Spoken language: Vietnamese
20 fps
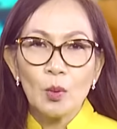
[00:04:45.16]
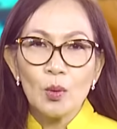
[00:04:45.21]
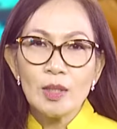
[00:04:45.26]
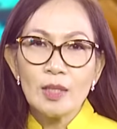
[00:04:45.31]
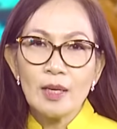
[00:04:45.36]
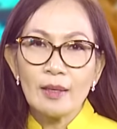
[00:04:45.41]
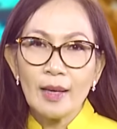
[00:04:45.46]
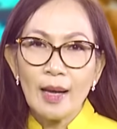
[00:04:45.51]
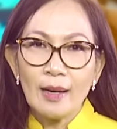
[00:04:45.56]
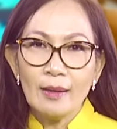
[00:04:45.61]
Bộ
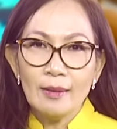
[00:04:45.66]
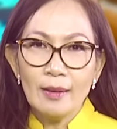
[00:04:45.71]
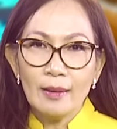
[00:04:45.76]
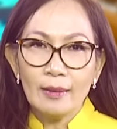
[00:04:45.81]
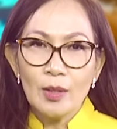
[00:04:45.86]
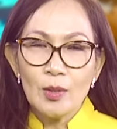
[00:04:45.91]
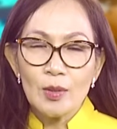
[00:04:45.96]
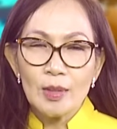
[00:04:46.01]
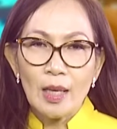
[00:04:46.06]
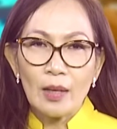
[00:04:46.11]
trưởng Năng
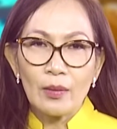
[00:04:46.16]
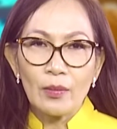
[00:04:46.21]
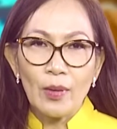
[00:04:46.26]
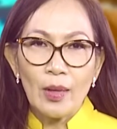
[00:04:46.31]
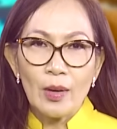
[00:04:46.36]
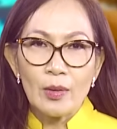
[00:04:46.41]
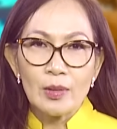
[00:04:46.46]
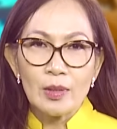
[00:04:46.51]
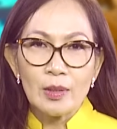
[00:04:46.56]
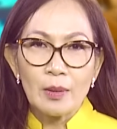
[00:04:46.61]
lượng New South
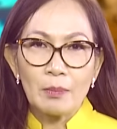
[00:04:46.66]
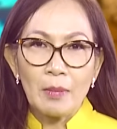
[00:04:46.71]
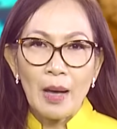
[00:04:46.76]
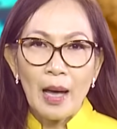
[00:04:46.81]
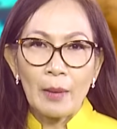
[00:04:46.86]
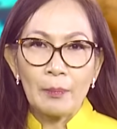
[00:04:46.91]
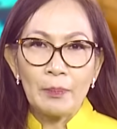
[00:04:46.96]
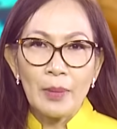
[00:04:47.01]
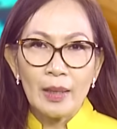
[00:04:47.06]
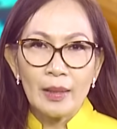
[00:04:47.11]
Wales
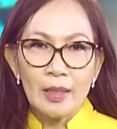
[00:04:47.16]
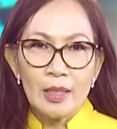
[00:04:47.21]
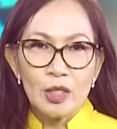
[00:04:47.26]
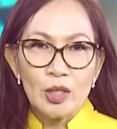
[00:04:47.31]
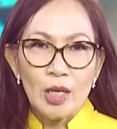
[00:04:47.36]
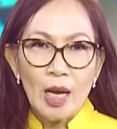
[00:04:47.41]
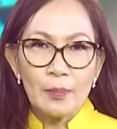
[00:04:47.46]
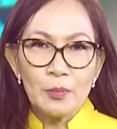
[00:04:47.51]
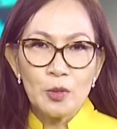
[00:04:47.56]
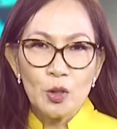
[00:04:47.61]
bà Penny
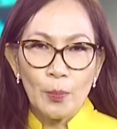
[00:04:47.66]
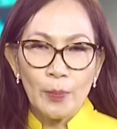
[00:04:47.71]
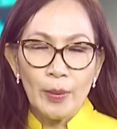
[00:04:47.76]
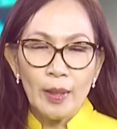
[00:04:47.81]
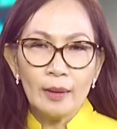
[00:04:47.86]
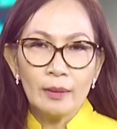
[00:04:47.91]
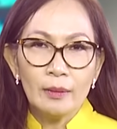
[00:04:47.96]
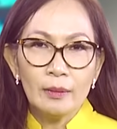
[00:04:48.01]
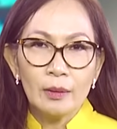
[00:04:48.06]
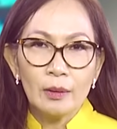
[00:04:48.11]
Sharp cho
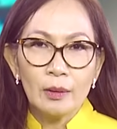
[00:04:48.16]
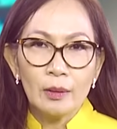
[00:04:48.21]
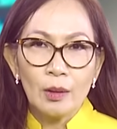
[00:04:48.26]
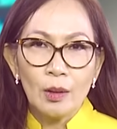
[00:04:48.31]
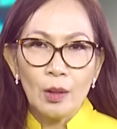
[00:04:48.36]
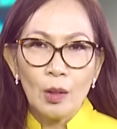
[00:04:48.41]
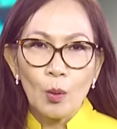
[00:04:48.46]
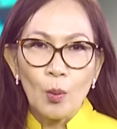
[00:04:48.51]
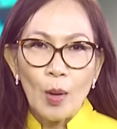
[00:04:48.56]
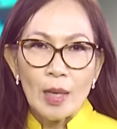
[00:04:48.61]
biết
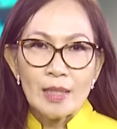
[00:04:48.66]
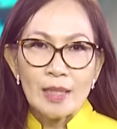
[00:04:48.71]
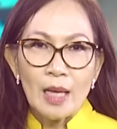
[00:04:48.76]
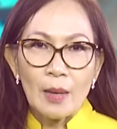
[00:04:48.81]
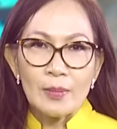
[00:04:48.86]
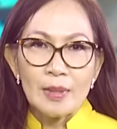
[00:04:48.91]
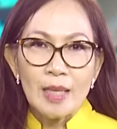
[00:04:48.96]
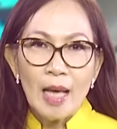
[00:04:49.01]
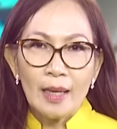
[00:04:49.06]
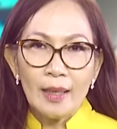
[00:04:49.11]
khoản
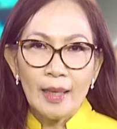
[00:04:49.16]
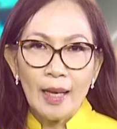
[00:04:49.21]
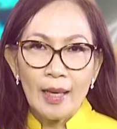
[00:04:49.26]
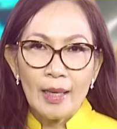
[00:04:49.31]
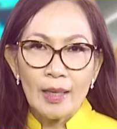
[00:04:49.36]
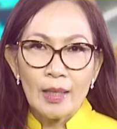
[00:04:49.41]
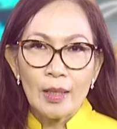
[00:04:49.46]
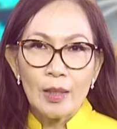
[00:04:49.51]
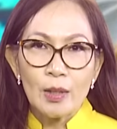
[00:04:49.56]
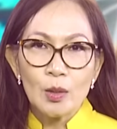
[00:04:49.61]
giảm giá
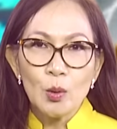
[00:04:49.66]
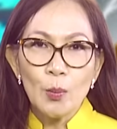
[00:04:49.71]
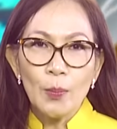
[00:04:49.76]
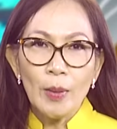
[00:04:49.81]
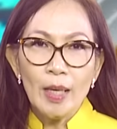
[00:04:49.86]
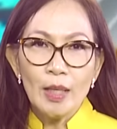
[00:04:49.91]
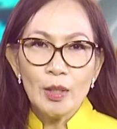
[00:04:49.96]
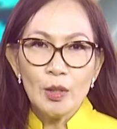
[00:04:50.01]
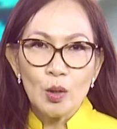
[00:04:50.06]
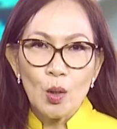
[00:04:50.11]
này giúp
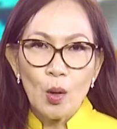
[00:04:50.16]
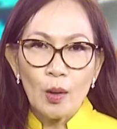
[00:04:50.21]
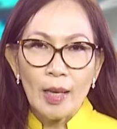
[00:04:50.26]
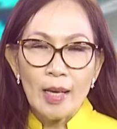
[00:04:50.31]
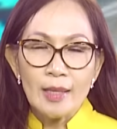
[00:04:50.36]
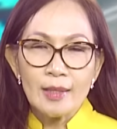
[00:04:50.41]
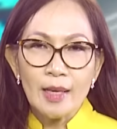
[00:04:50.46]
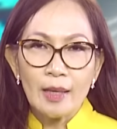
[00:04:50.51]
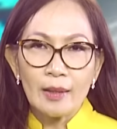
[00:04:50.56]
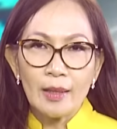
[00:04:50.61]
ích cho
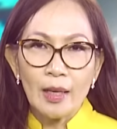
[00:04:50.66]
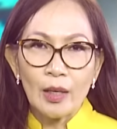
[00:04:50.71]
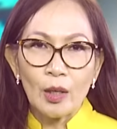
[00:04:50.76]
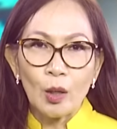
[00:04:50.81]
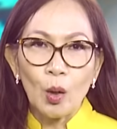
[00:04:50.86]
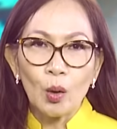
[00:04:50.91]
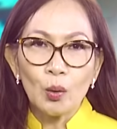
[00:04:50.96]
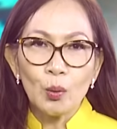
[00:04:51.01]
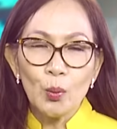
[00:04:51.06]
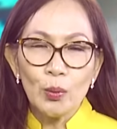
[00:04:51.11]
các gia
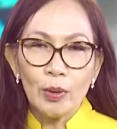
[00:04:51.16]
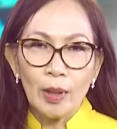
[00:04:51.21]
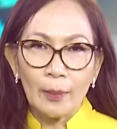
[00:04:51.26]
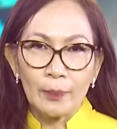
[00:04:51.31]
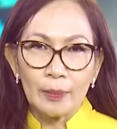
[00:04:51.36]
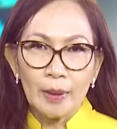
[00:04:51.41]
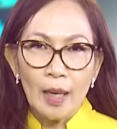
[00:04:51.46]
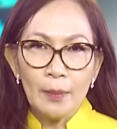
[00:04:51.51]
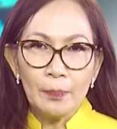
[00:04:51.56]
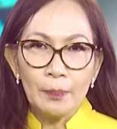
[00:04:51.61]
đình có thu
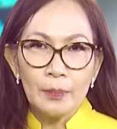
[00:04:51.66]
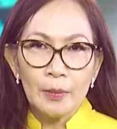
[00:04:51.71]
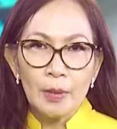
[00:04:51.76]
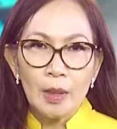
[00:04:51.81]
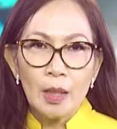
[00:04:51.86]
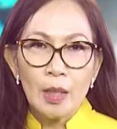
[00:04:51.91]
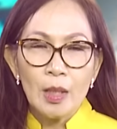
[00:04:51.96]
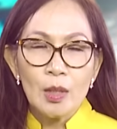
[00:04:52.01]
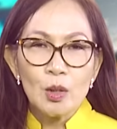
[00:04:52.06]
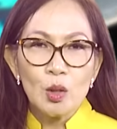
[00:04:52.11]
nhập thấp,
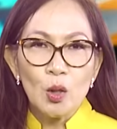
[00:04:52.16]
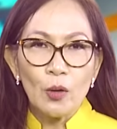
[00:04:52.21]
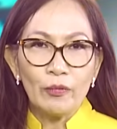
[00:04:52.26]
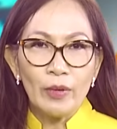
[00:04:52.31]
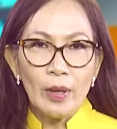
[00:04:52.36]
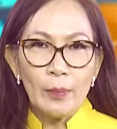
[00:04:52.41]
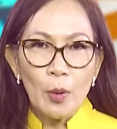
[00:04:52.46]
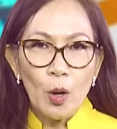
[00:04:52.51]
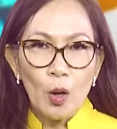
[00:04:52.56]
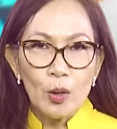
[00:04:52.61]
cho
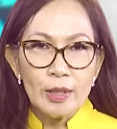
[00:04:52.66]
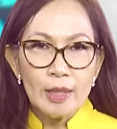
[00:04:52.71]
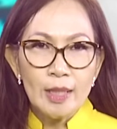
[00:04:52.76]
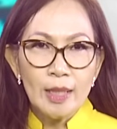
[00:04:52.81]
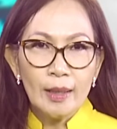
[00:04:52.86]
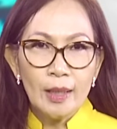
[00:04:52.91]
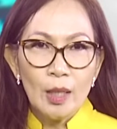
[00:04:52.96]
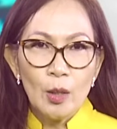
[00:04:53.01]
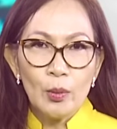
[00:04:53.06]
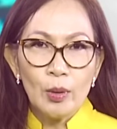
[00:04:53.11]
phép họ
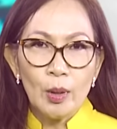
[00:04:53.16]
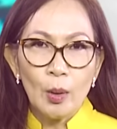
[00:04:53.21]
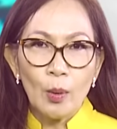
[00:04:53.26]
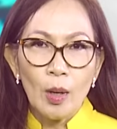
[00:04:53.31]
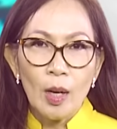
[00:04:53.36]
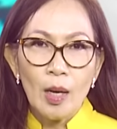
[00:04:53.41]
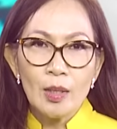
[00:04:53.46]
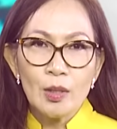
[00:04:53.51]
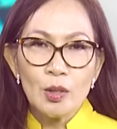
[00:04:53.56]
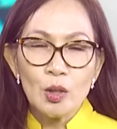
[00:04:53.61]
chi tiêu nhiều
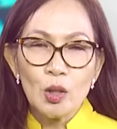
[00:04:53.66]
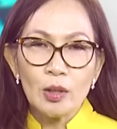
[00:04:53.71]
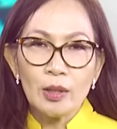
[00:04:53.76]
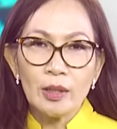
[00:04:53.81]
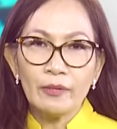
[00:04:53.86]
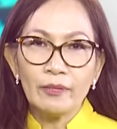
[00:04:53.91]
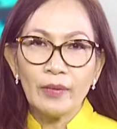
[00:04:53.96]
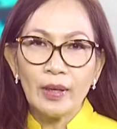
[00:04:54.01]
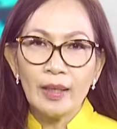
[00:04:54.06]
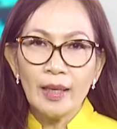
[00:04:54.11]
hơn cho
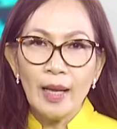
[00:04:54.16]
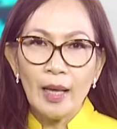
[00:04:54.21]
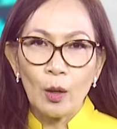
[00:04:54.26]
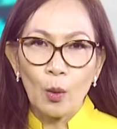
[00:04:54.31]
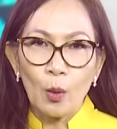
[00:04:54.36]
những vấn